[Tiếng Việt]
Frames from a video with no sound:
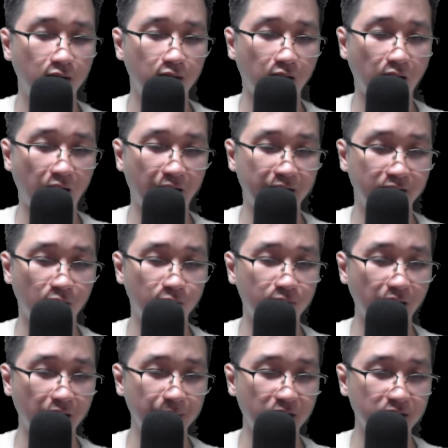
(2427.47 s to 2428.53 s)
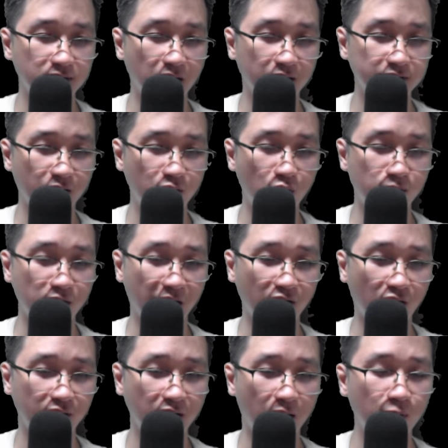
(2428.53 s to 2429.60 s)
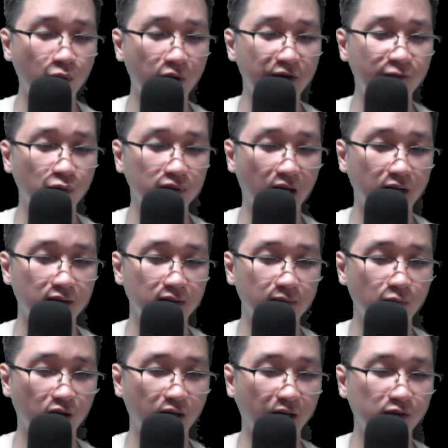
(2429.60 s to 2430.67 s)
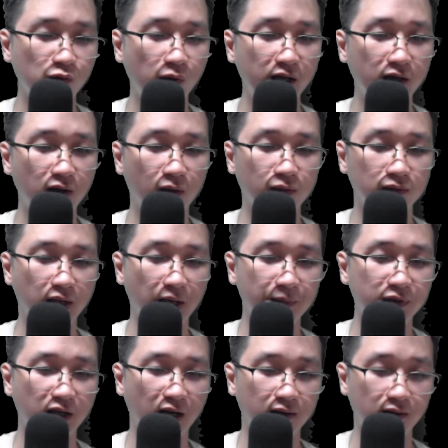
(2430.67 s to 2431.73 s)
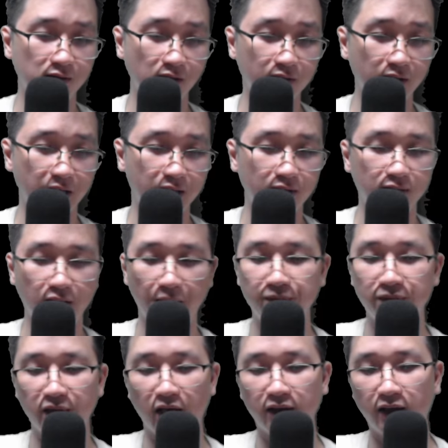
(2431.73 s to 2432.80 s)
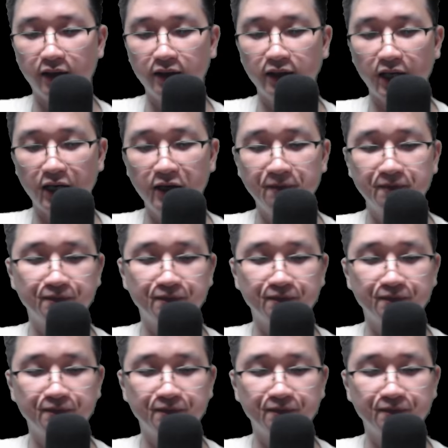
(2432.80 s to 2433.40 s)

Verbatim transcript: Ai không ký bây giờ sẽ cùng người đó đồng quy vu tận. Bọn hắn cuối cùng tiếp nhận ước định, tiếp nhận ấn ký.